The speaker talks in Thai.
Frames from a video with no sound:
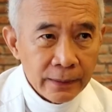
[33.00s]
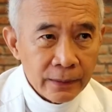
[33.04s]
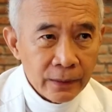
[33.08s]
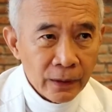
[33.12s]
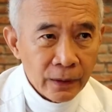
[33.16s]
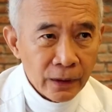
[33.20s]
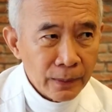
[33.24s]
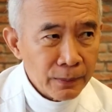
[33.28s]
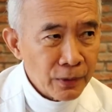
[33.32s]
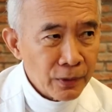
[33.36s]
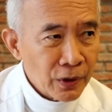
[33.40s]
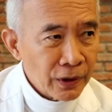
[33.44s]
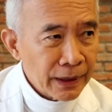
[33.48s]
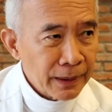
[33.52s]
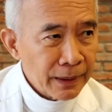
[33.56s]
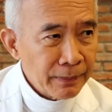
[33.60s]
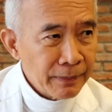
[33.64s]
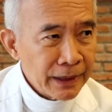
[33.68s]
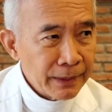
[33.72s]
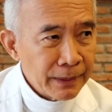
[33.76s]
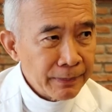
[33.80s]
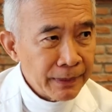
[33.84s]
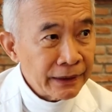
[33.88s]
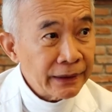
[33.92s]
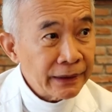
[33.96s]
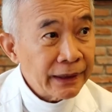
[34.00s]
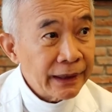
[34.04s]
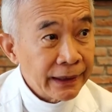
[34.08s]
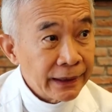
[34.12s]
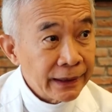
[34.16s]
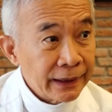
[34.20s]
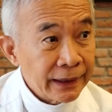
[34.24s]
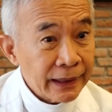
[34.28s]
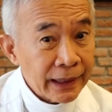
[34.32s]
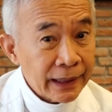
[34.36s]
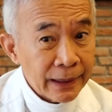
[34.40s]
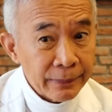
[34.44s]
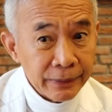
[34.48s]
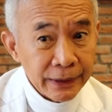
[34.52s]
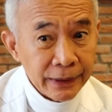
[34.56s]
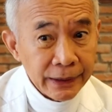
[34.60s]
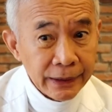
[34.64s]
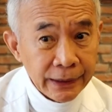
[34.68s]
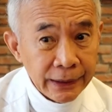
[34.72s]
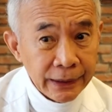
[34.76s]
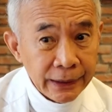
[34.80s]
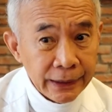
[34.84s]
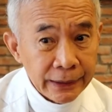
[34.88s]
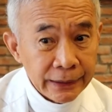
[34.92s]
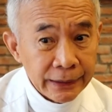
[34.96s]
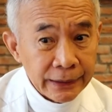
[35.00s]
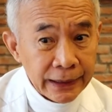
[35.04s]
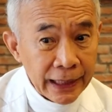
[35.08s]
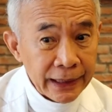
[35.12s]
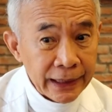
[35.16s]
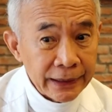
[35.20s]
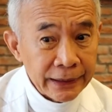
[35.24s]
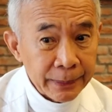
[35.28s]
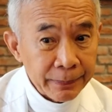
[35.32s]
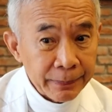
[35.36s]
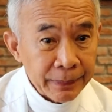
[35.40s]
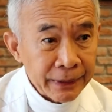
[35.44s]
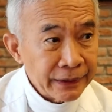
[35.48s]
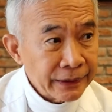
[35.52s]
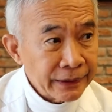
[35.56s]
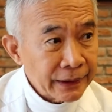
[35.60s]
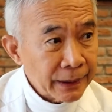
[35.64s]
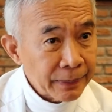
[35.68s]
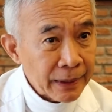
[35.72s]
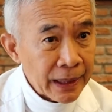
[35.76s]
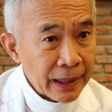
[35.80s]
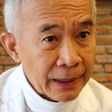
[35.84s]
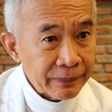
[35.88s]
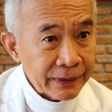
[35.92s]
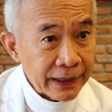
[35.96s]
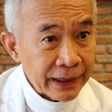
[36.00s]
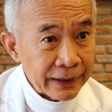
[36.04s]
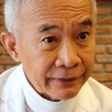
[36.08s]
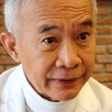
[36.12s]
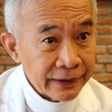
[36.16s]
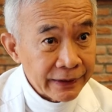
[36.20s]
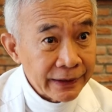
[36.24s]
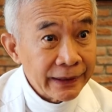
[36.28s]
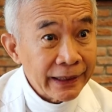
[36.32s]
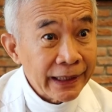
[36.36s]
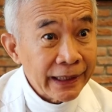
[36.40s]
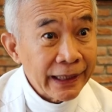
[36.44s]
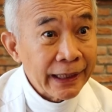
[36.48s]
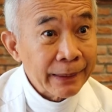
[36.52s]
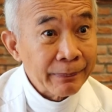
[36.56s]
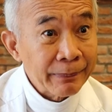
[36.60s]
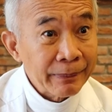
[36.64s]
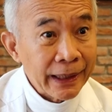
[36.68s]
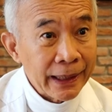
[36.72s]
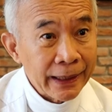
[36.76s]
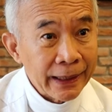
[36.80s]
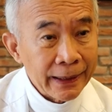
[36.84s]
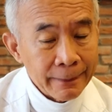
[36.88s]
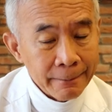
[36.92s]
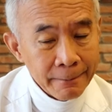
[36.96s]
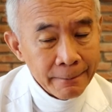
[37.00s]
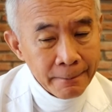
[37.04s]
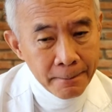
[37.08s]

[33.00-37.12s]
คอรมอได้มีมตินะครับที่ไทยจะเป็นเจ้าภาพจัดสีเกมเนี่ย